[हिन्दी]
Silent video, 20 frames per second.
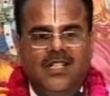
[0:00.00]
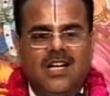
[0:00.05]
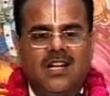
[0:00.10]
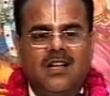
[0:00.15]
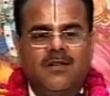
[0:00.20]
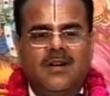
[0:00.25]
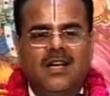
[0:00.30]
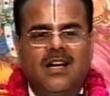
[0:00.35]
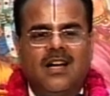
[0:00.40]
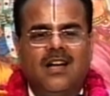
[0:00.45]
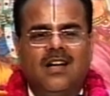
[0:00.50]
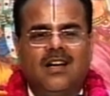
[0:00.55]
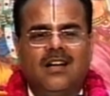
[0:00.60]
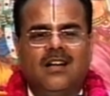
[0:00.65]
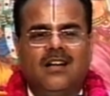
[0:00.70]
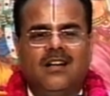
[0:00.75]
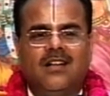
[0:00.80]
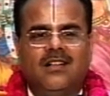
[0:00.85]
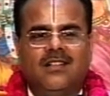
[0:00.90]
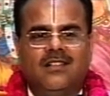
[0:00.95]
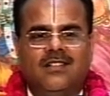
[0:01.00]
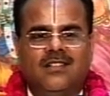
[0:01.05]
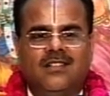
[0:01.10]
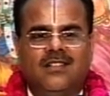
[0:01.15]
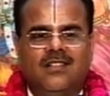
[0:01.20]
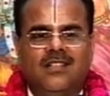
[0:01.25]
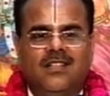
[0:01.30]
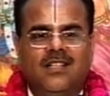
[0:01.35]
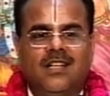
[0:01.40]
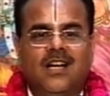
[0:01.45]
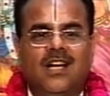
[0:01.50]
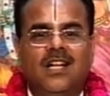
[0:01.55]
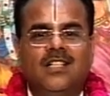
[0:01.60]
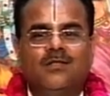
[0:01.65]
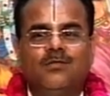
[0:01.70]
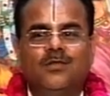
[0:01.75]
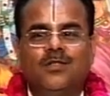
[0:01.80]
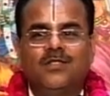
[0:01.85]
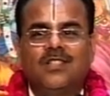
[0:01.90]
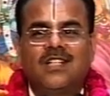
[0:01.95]
नरवर ये
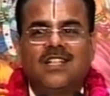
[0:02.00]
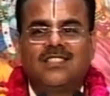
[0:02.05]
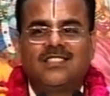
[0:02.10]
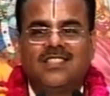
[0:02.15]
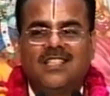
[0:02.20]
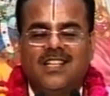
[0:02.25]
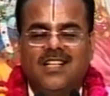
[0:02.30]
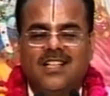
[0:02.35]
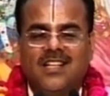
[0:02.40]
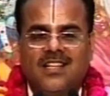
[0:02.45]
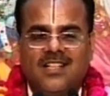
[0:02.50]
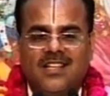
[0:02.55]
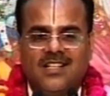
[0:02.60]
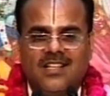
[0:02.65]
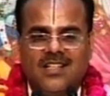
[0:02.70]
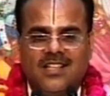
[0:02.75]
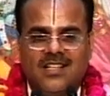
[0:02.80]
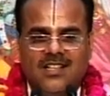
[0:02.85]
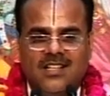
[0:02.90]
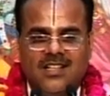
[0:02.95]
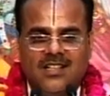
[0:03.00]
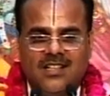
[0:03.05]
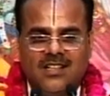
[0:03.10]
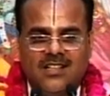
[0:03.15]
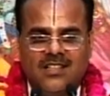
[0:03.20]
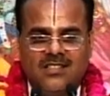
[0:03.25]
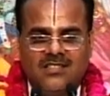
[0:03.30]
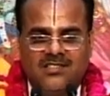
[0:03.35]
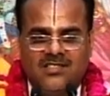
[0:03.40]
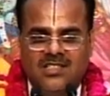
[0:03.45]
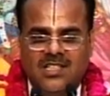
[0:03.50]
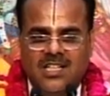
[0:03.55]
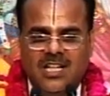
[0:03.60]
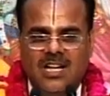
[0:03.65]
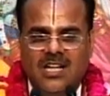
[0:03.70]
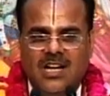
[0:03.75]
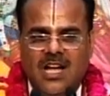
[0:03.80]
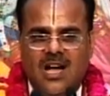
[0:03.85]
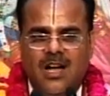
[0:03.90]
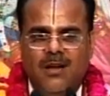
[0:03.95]
अद्भुत रस है
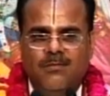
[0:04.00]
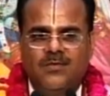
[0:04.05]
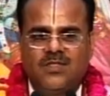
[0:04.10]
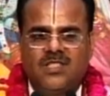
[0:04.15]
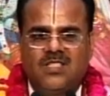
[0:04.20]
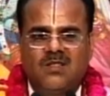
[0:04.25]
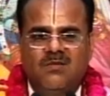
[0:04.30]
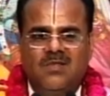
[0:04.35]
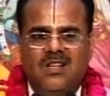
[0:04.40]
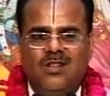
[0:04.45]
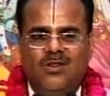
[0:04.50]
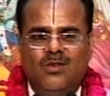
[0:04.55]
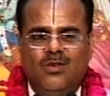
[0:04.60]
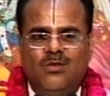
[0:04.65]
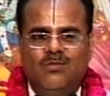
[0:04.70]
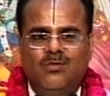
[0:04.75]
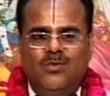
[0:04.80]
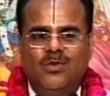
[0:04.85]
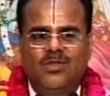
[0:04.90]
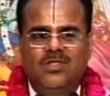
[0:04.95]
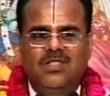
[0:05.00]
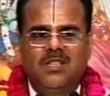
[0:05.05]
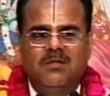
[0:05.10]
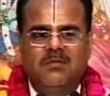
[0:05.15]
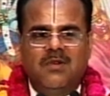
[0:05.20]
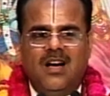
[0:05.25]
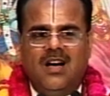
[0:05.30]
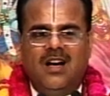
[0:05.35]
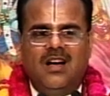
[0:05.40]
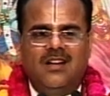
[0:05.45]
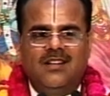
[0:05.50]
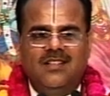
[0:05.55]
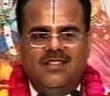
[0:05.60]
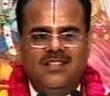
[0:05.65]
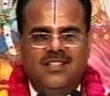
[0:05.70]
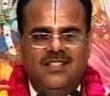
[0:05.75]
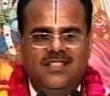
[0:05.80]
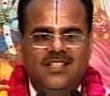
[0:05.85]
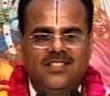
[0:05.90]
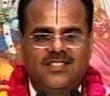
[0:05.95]
स्त्रीणाम स्मरो मूर्तिमान
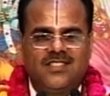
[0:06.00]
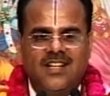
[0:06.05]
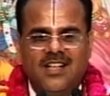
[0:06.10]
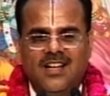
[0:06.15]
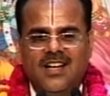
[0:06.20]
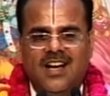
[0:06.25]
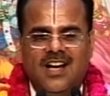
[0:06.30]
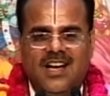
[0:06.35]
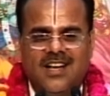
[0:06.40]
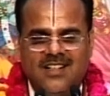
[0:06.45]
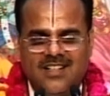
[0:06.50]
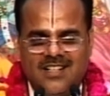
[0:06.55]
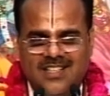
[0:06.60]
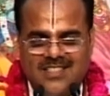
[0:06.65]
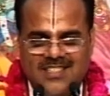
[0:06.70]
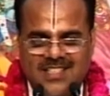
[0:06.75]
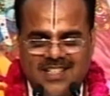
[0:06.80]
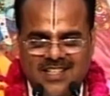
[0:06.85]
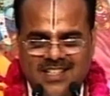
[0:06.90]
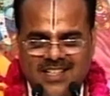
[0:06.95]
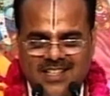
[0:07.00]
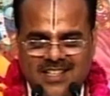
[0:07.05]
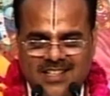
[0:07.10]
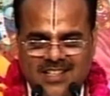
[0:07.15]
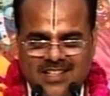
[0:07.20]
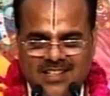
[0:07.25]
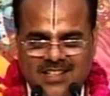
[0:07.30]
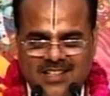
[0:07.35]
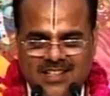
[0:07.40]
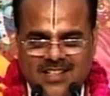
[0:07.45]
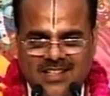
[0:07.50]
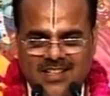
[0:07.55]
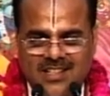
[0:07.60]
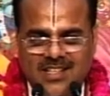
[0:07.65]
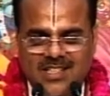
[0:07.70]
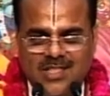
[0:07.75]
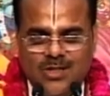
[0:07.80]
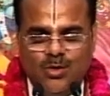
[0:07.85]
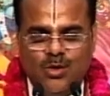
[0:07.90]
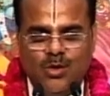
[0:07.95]
ये श्रृंगार रस है
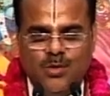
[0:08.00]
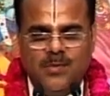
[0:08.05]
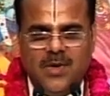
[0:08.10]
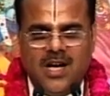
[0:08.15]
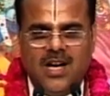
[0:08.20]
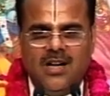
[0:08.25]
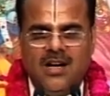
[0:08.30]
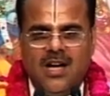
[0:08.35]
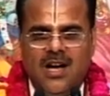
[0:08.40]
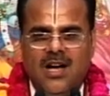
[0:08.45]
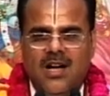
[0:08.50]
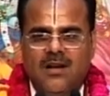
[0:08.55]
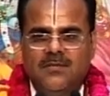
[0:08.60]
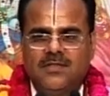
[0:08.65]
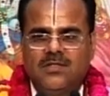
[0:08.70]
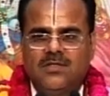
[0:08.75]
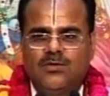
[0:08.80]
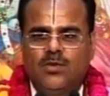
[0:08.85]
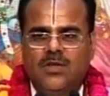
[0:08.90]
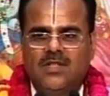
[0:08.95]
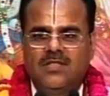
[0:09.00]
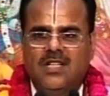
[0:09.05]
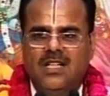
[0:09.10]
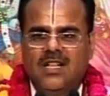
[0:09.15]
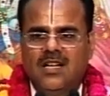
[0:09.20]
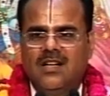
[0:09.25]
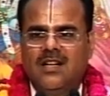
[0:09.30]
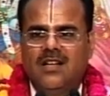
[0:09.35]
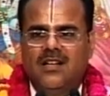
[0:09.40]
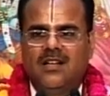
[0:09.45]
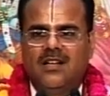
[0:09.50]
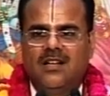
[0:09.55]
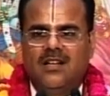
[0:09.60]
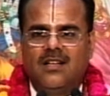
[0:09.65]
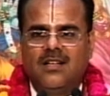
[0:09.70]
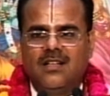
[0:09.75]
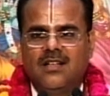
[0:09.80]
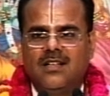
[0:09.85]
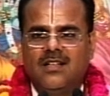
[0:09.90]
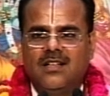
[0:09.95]
गोपानाम स्वजन
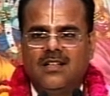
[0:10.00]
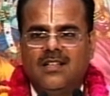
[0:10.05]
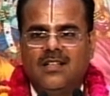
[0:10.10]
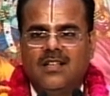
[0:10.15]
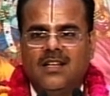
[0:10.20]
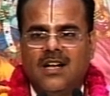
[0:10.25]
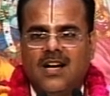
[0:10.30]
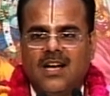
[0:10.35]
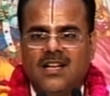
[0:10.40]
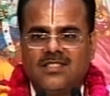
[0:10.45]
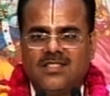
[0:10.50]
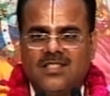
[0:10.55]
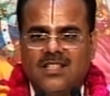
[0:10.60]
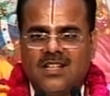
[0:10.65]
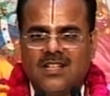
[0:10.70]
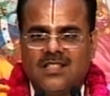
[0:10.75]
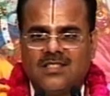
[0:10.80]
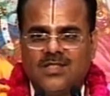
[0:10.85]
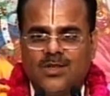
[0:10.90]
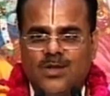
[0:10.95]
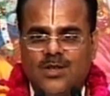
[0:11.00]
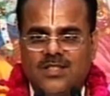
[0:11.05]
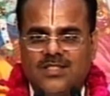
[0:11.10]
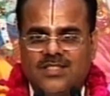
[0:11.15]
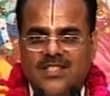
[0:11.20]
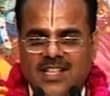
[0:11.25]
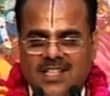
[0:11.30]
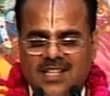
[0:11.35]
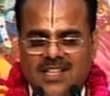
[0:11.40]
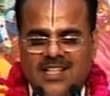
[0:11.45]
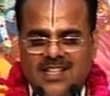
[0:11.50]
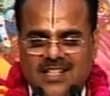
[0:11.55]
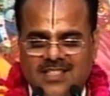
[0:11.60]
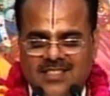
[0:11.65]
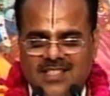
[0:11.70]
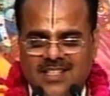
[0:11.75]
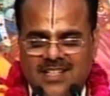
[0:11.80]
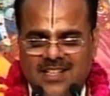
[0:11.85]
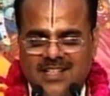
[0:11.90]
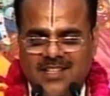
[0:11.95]
ये हास्य रस और सख्य
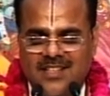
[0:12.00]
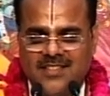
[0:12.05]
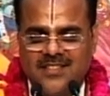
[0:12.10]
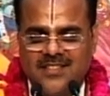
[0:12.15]
रस है